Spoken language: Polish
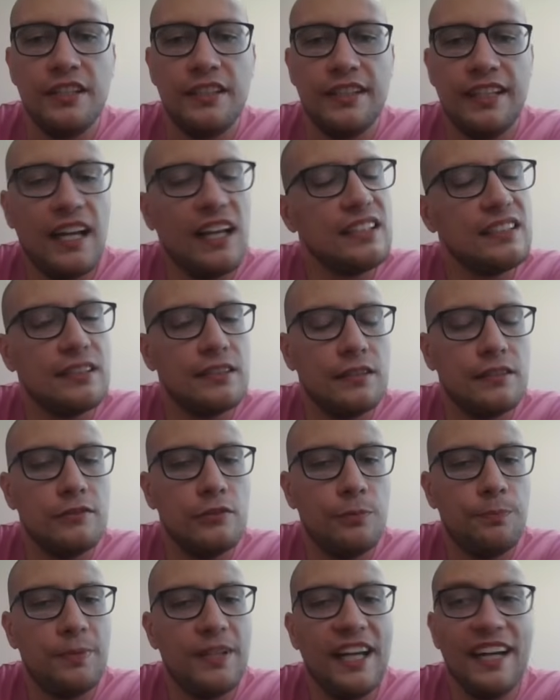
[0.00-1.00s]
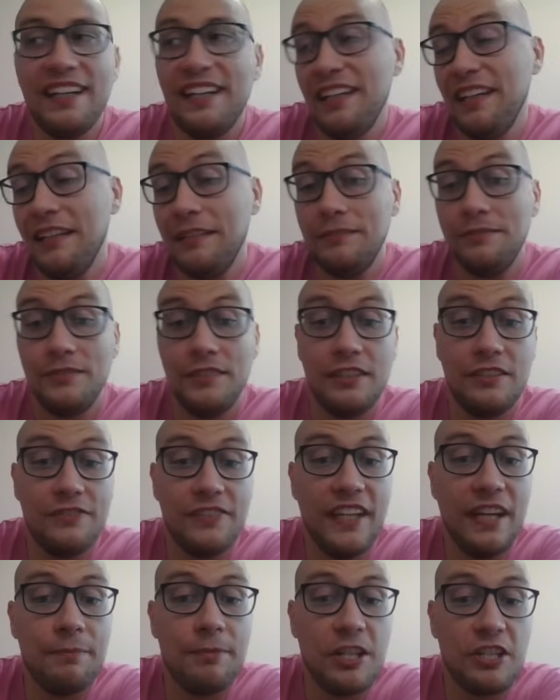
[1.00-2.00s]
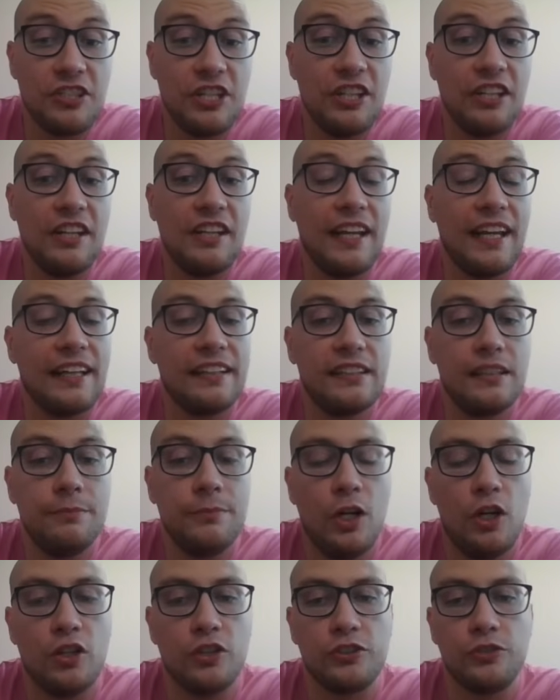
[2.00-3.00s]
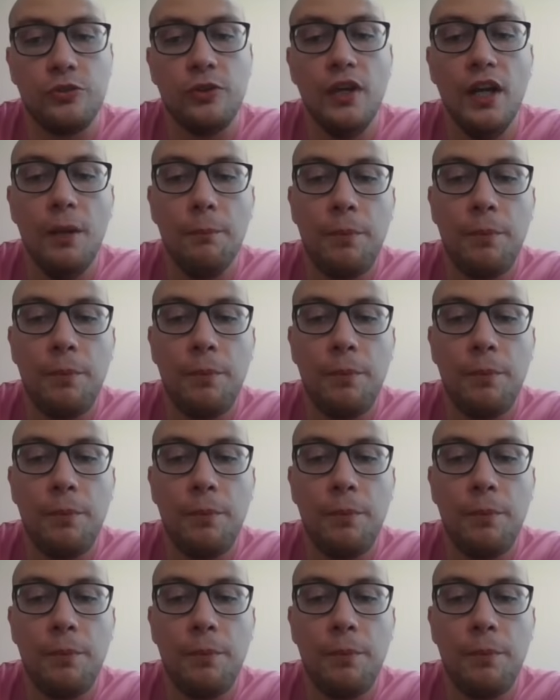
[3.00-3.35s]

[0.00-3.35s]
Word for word: ja piekę dwie pieczenie na jednym ogniu.